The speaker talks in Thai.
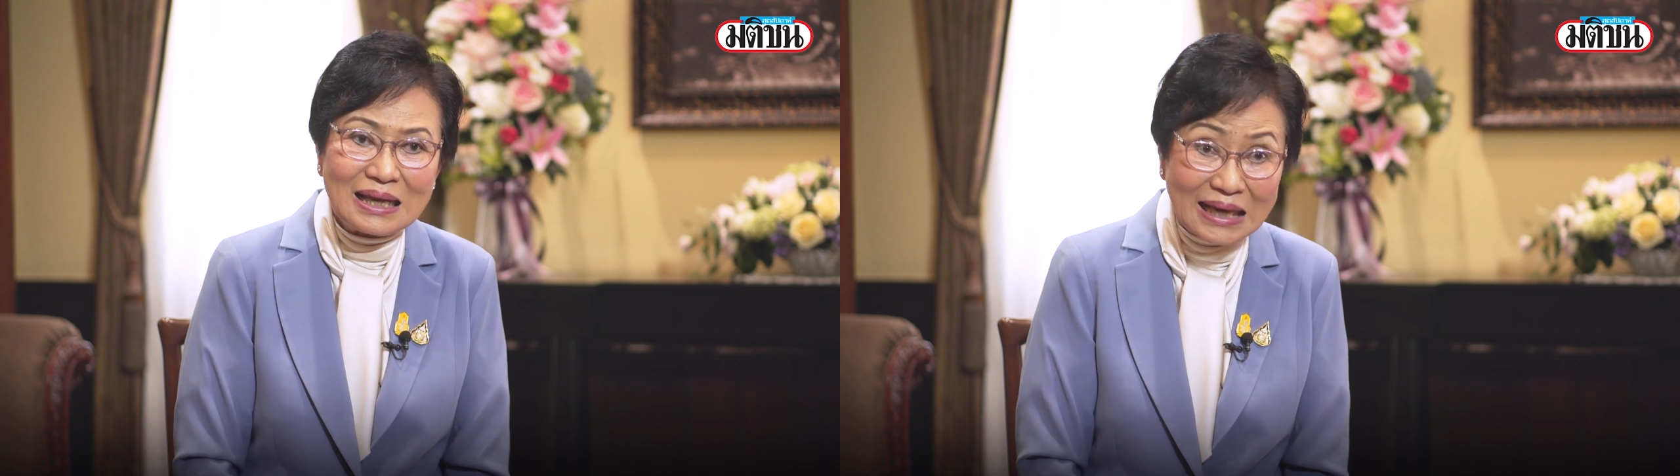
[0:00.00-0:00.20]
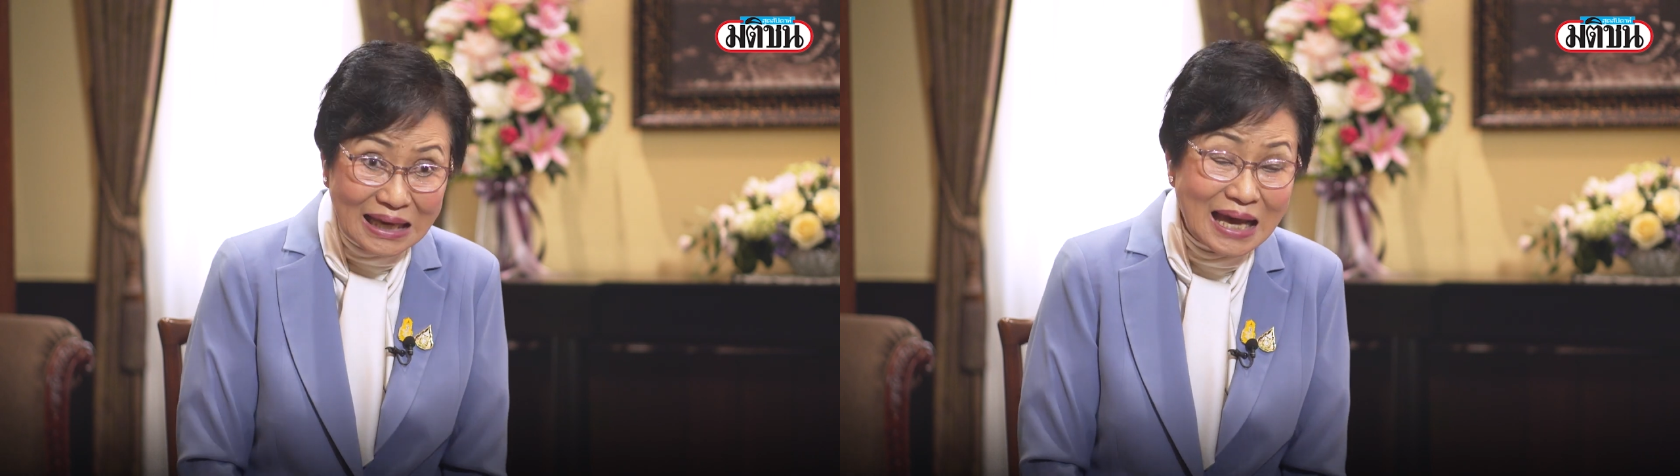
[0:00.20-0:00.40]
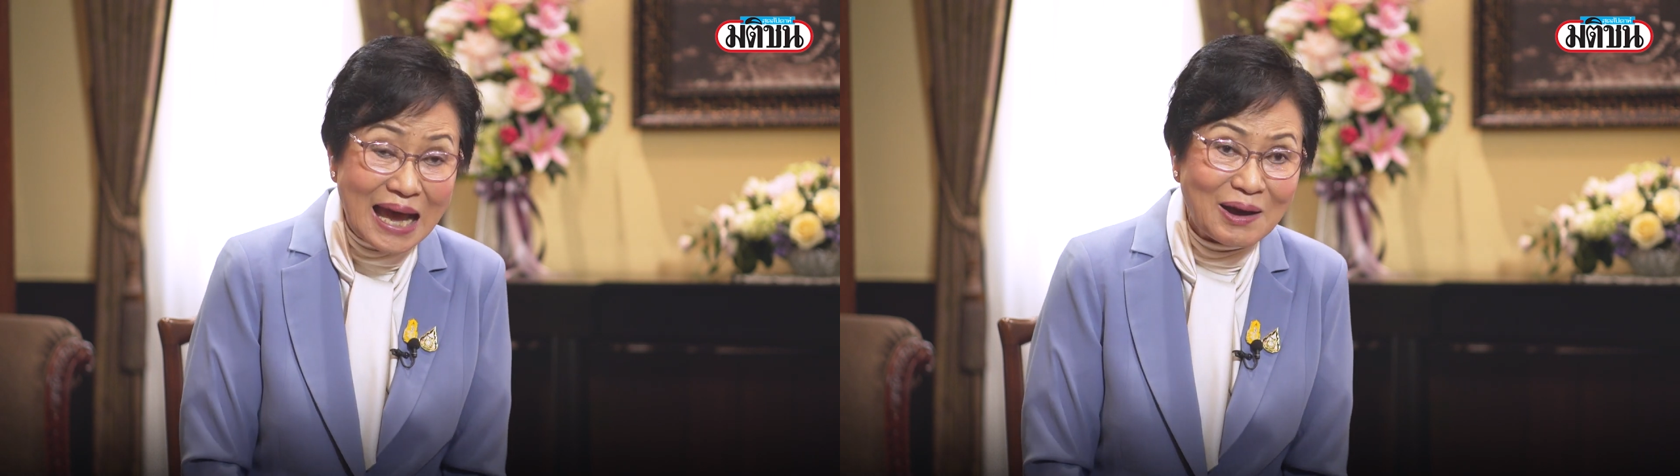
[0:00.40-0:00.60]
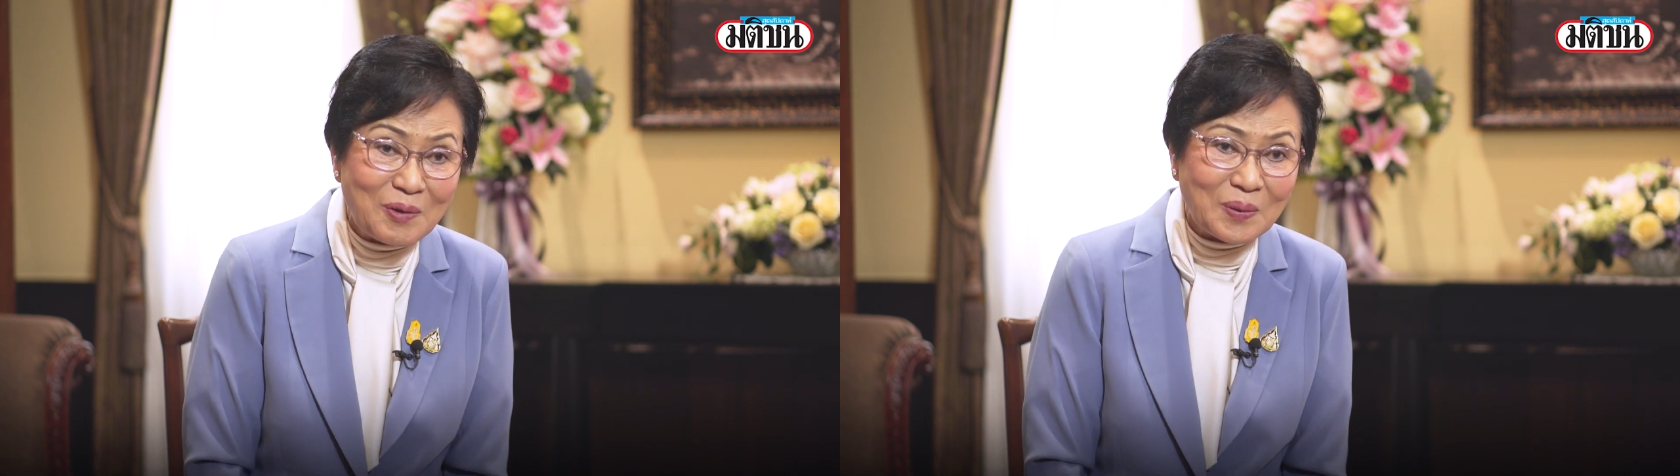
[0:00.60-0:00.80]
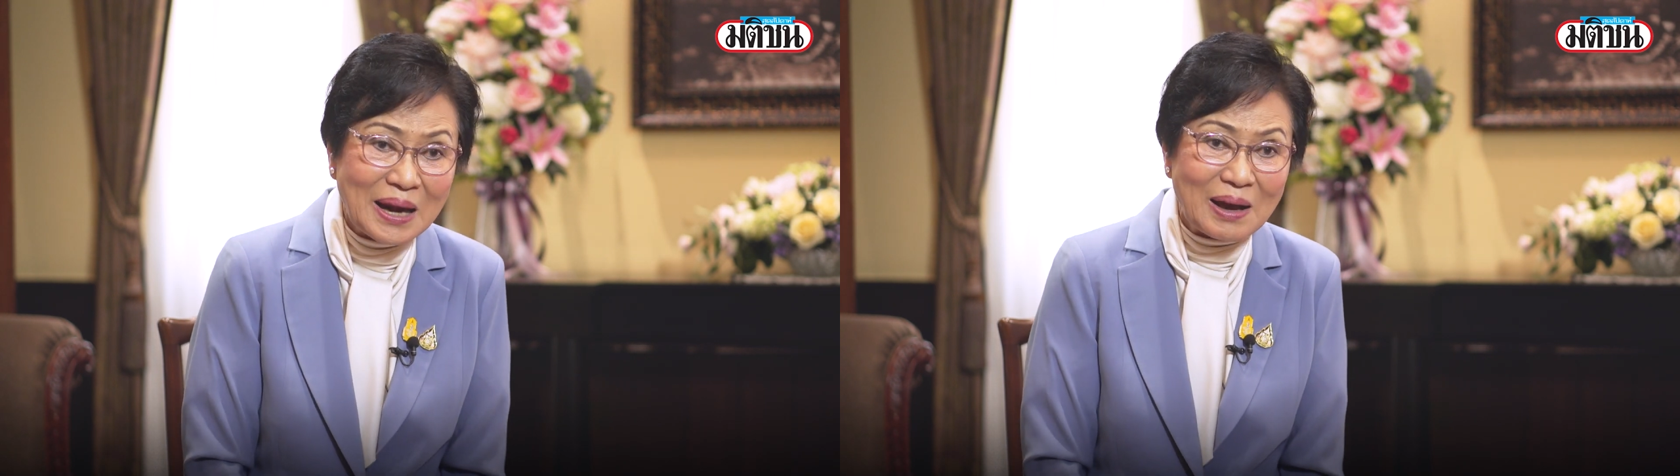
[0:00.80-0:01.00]
เลขา
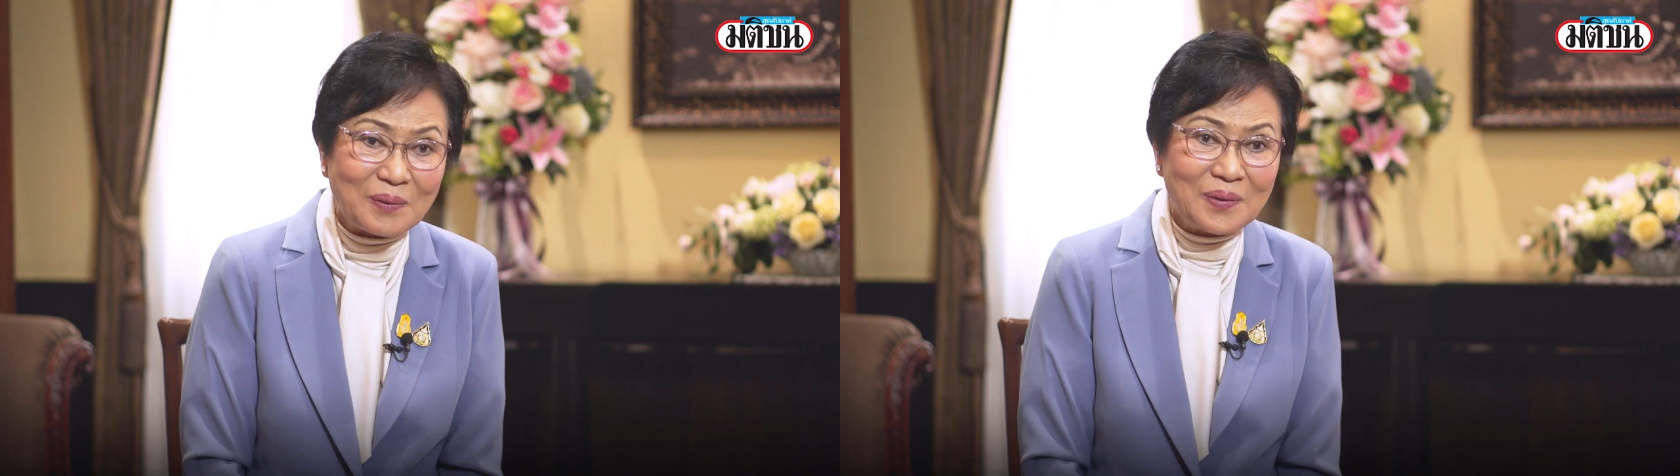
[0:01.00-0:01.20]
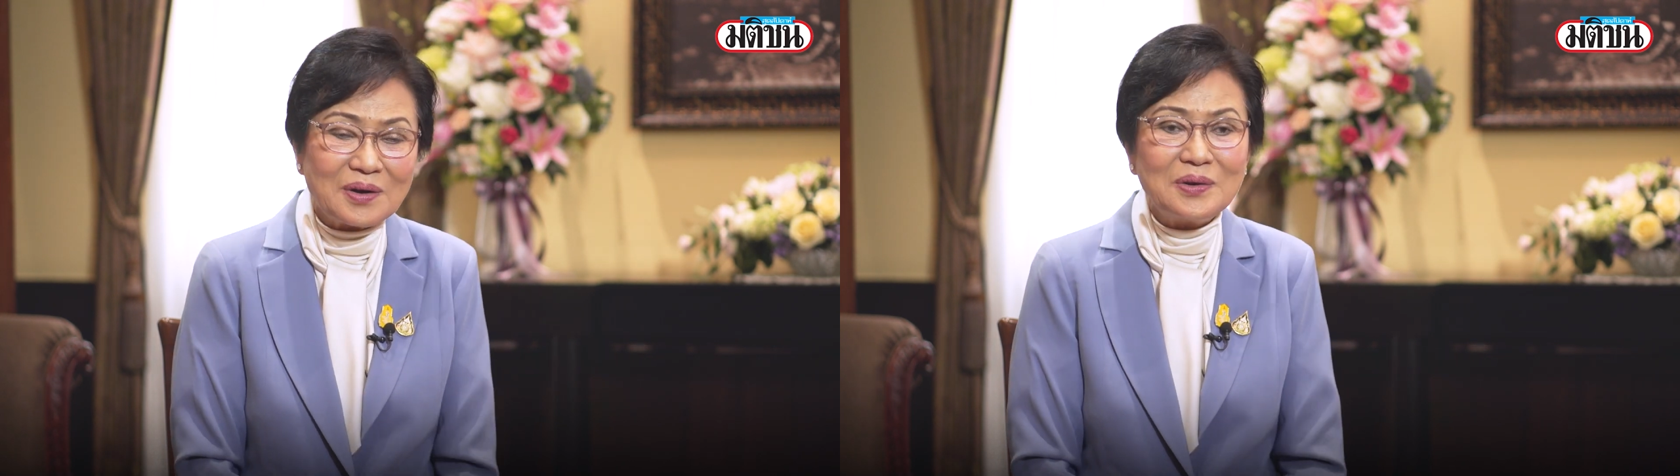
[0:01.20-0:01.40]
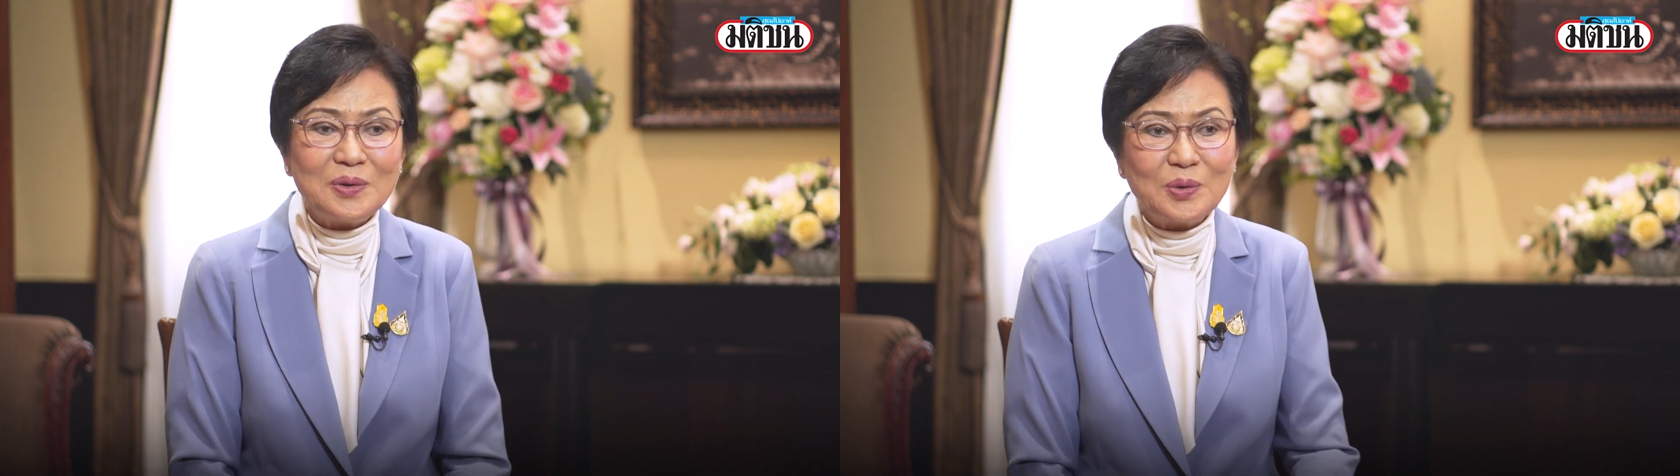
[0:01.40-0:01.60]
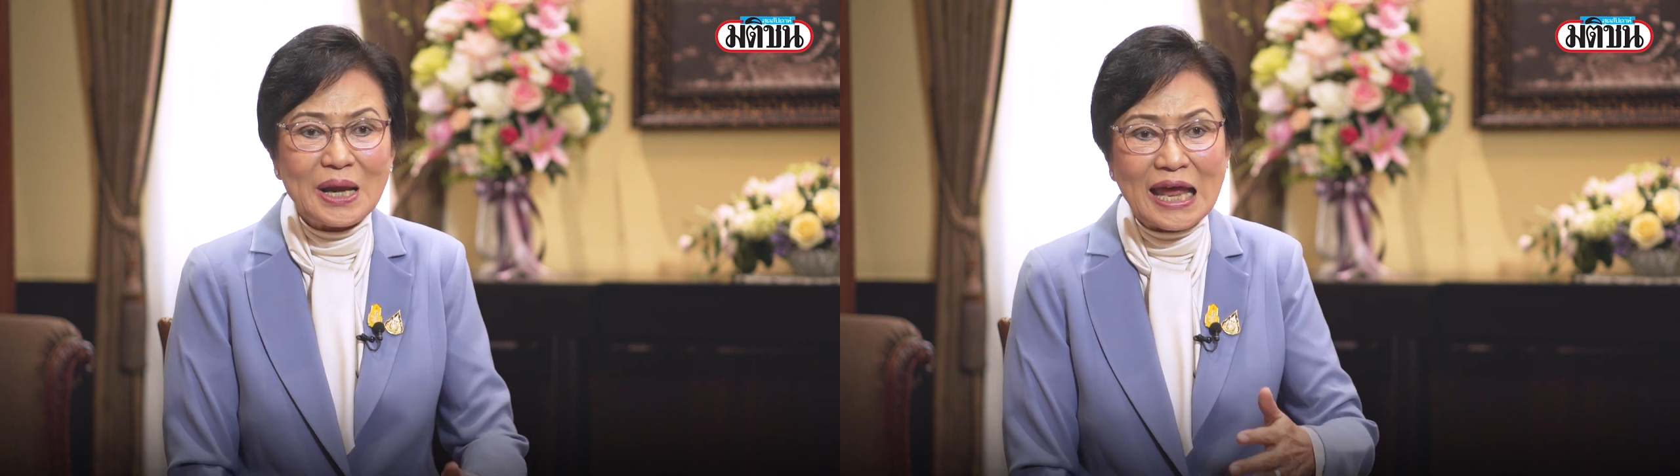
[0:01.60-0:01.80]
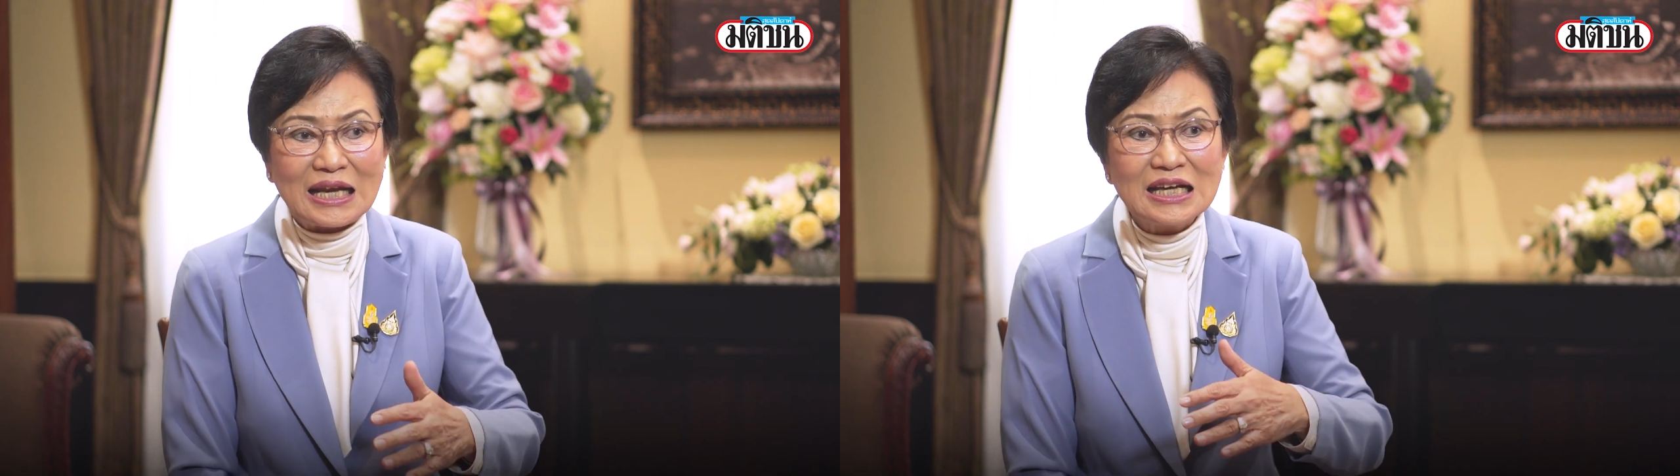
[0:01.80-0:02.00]
ของเราก็ดูแล